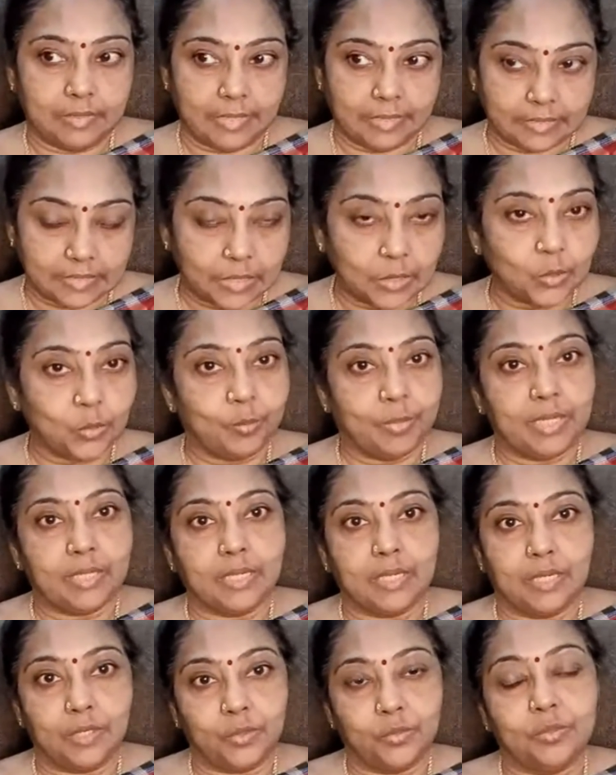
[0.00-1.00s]
రత్న
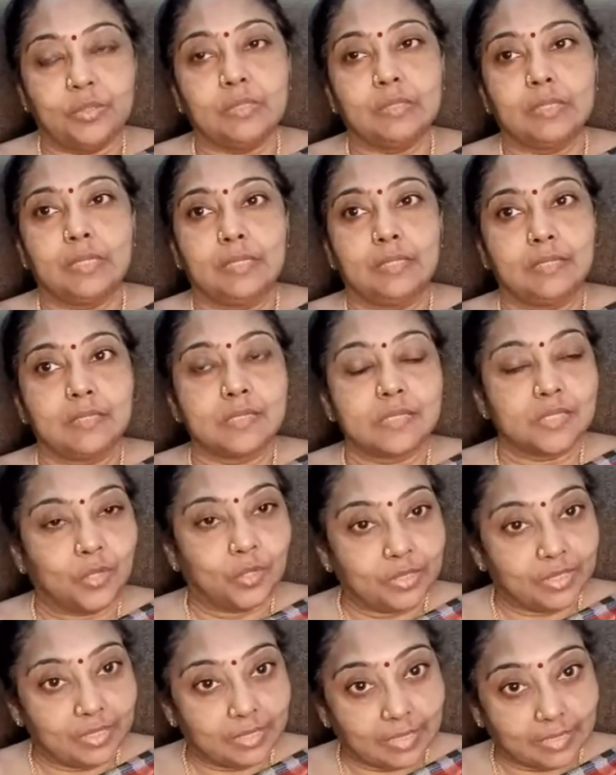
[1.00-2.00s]
కుమార్ గారు సారీ